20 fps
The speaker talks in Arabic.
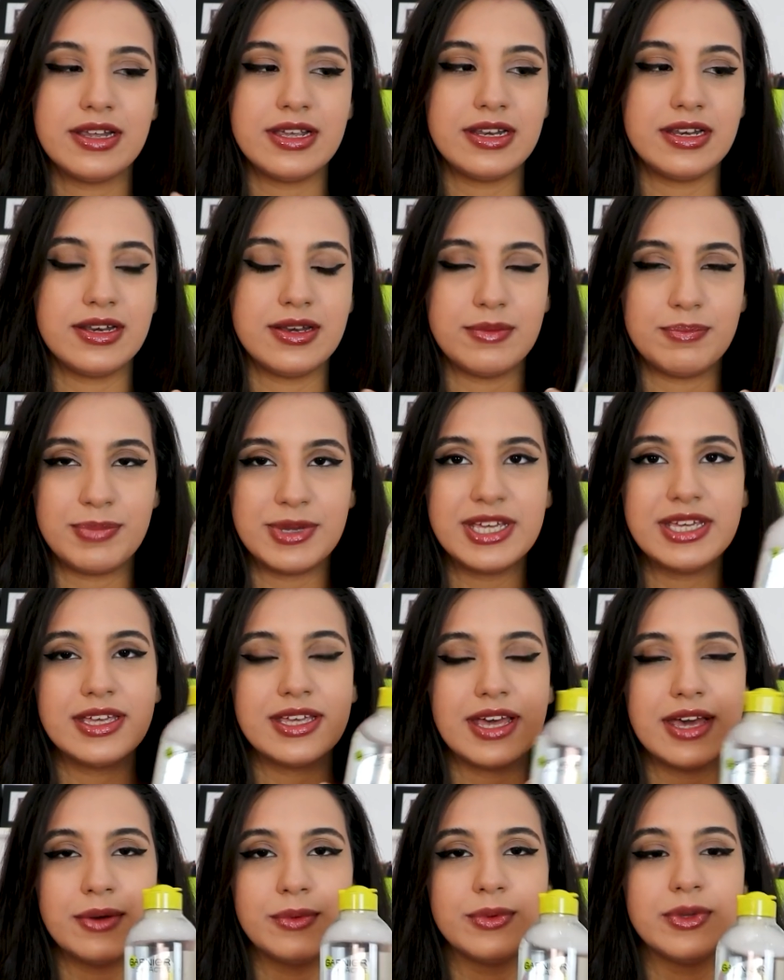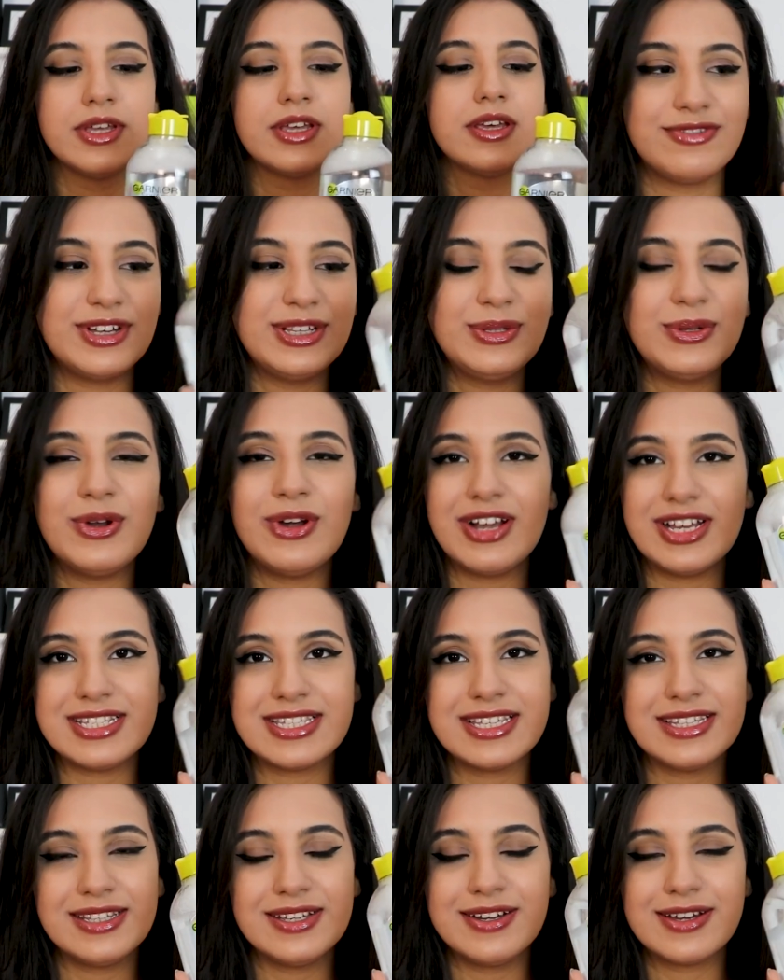البينك قوي فانتوا لو
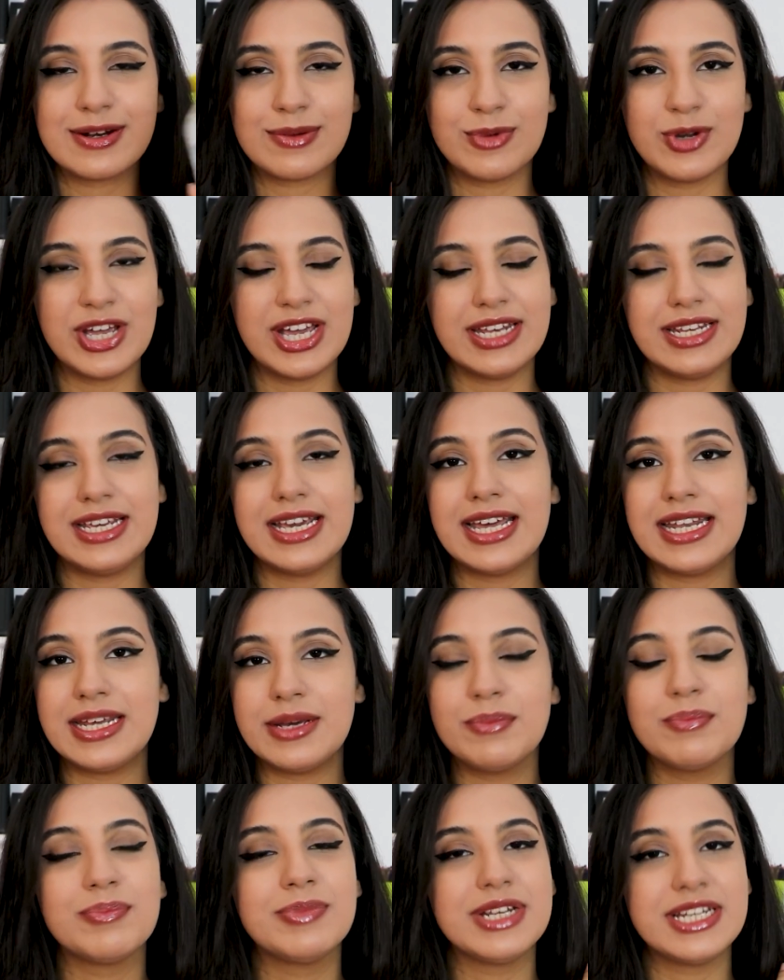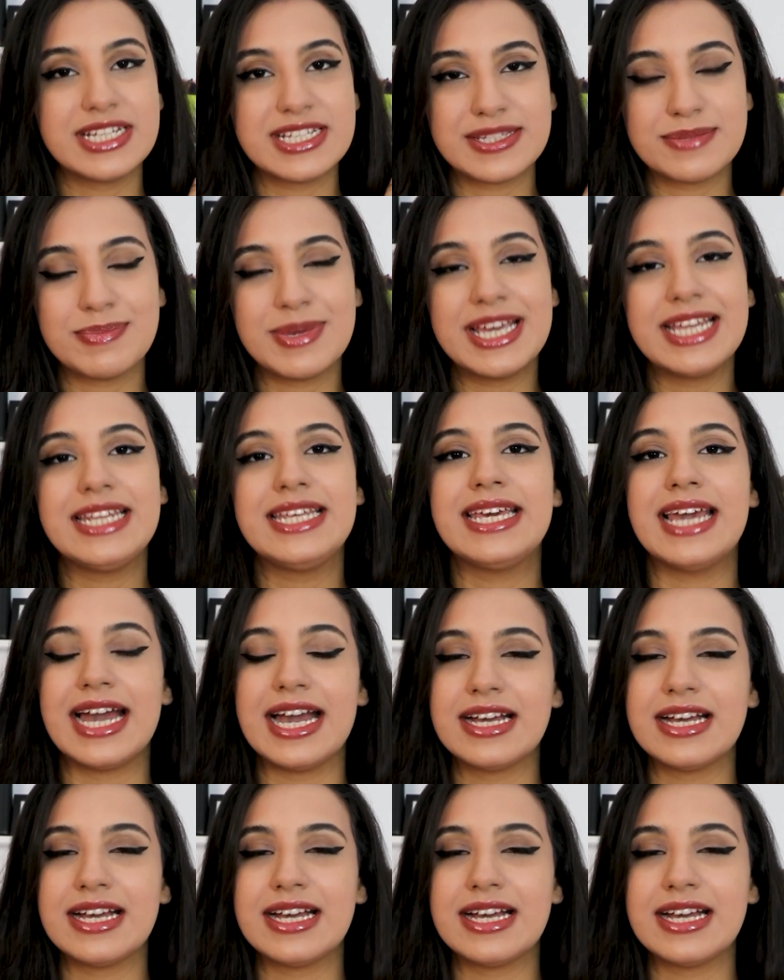عايزين تجربوها يعني انا بالنسبه لي